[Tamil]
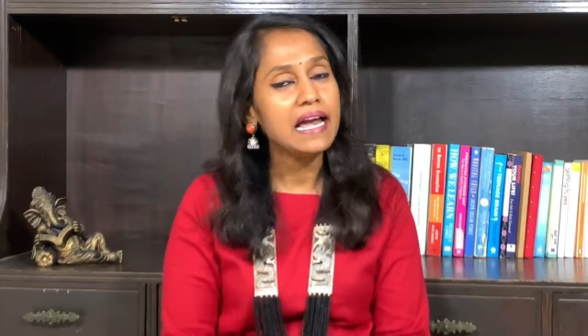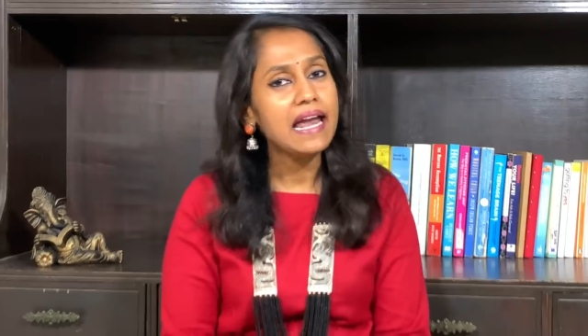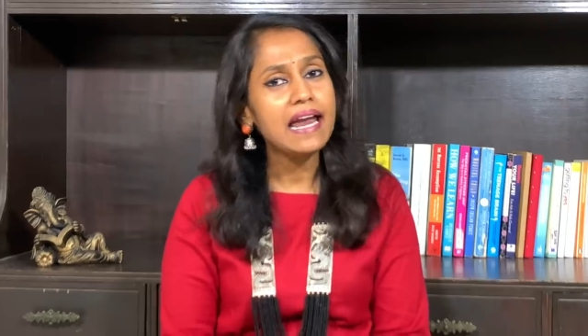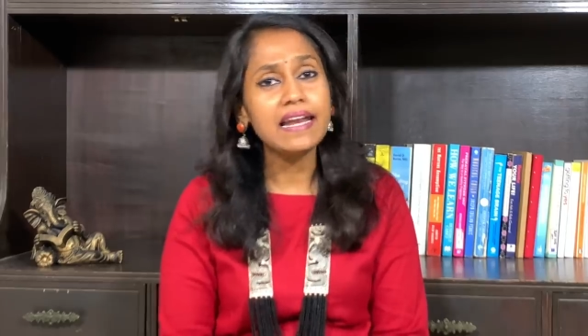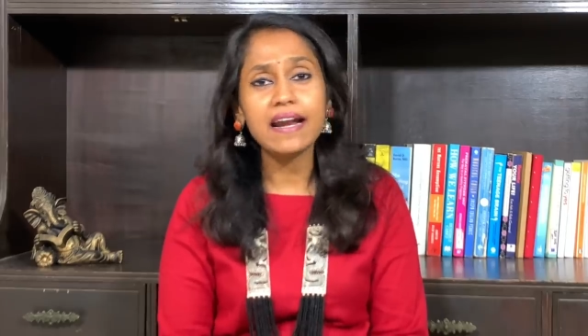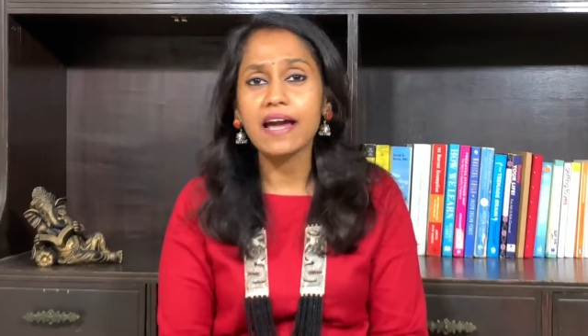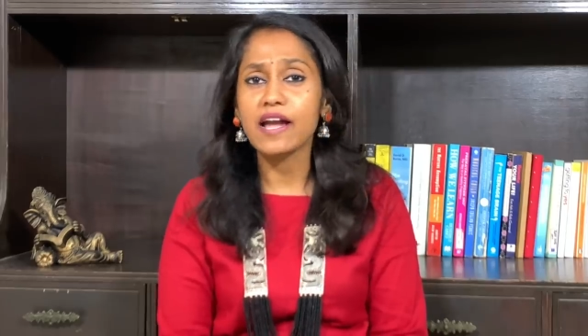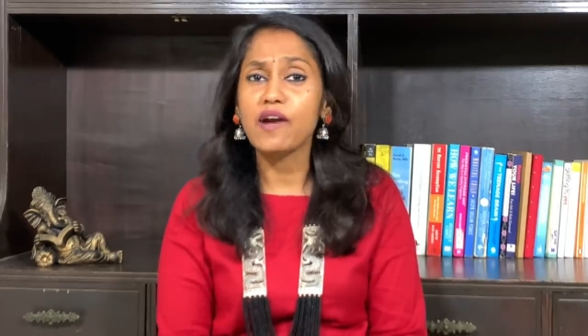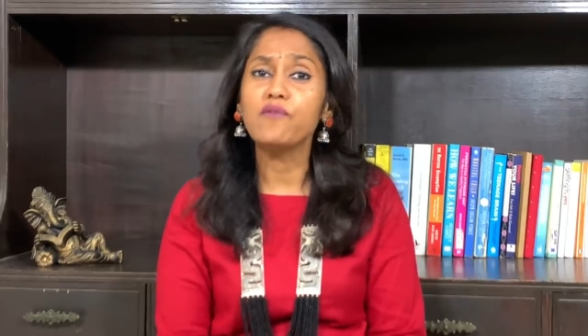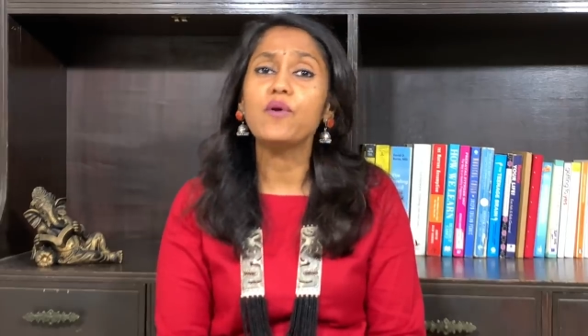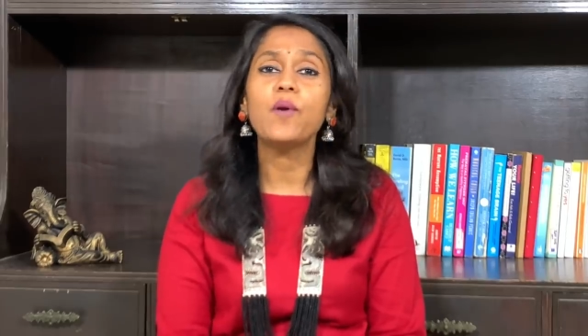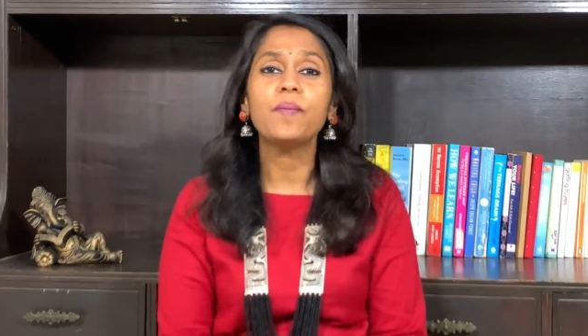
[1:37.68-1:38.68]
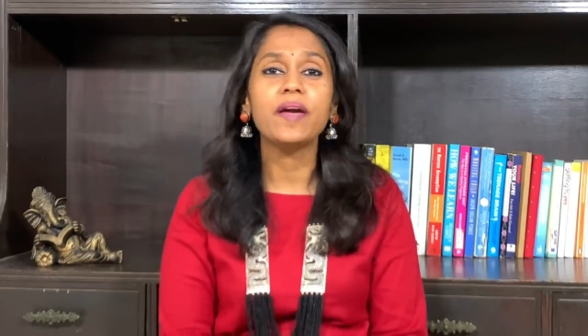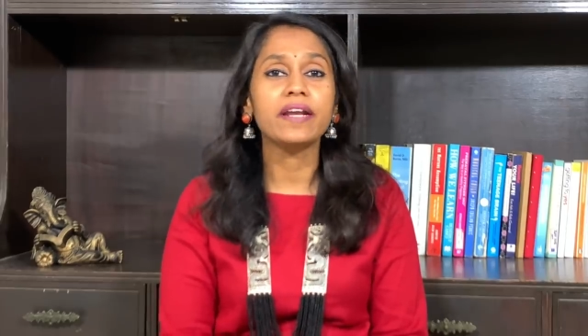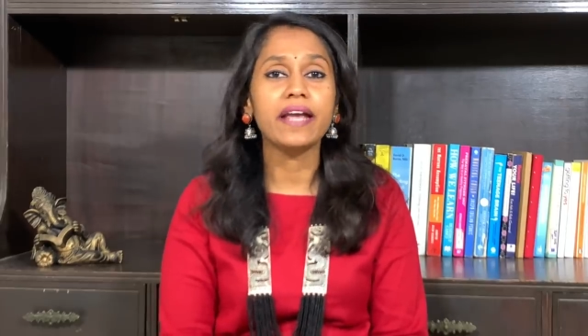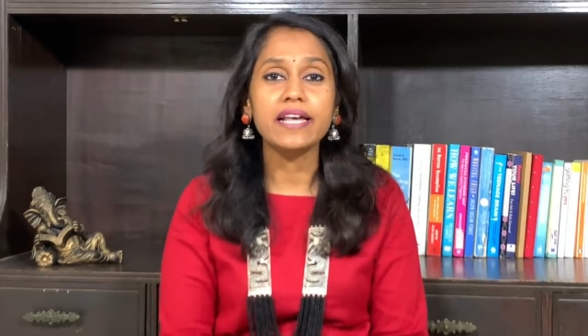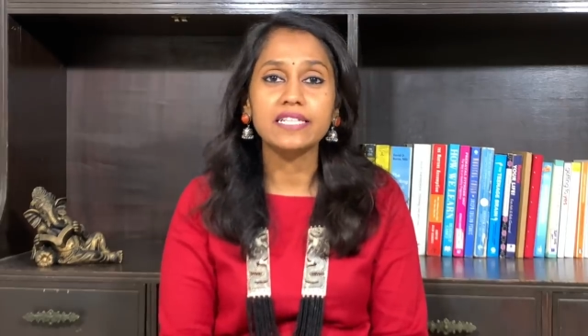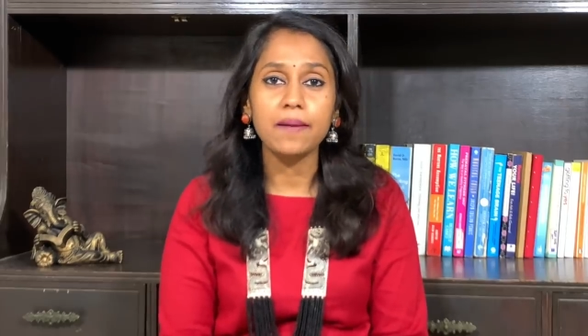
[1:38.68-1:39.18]
இல்ல நான் எவ்வளவு பேர்
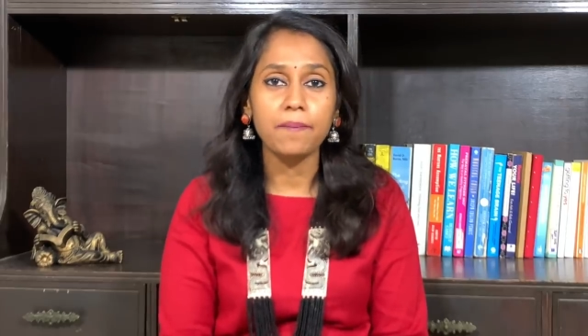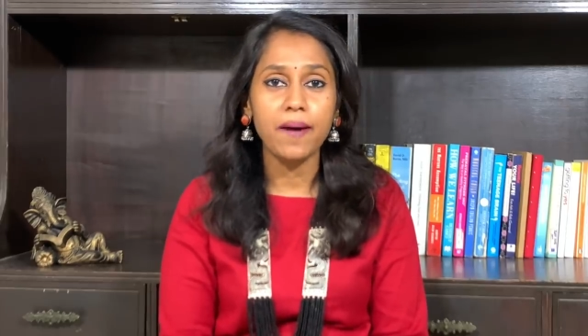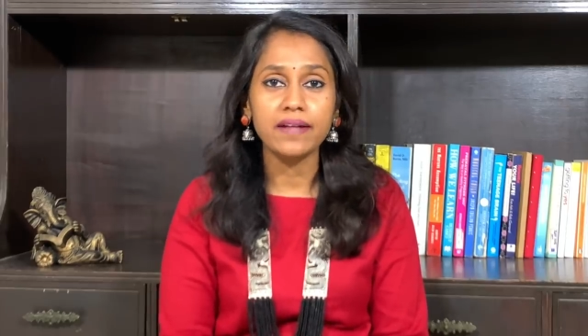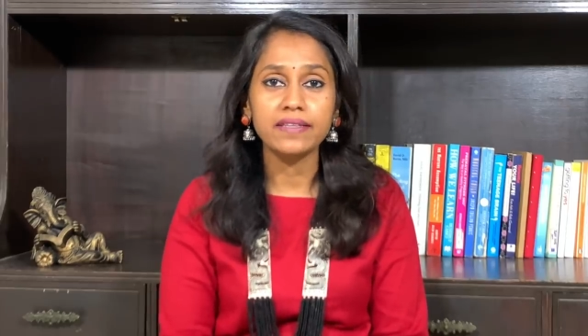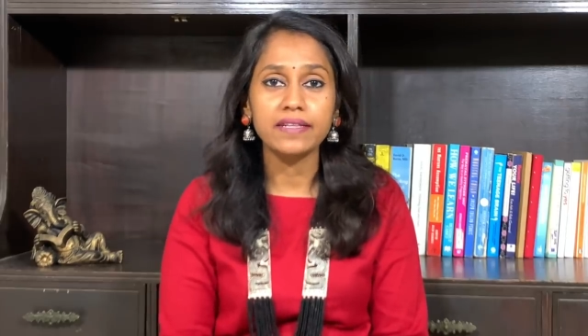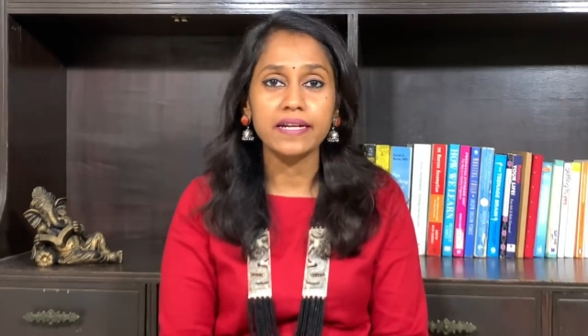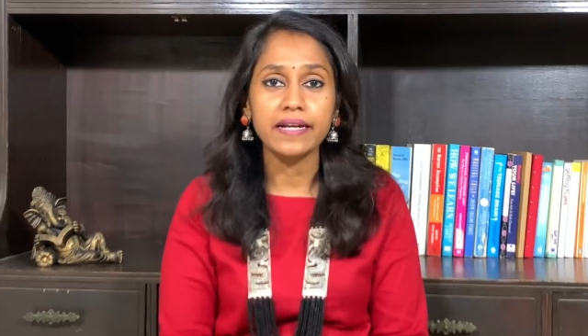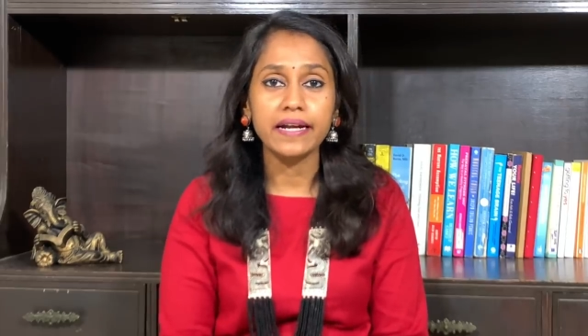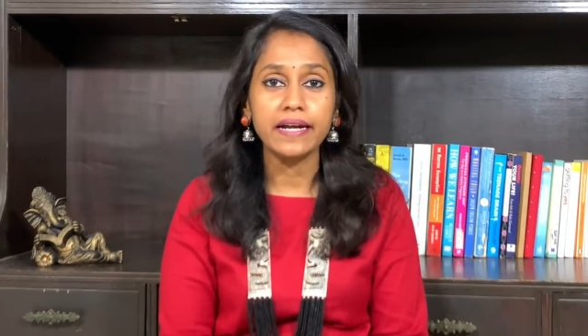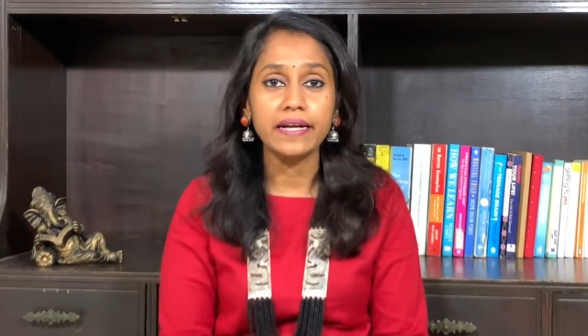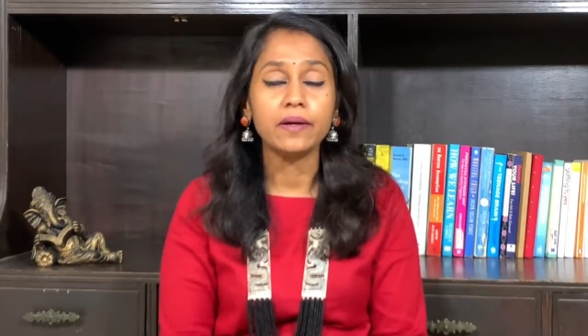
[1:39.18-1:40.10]
கேஸ்ல பாத்துட்டேங்க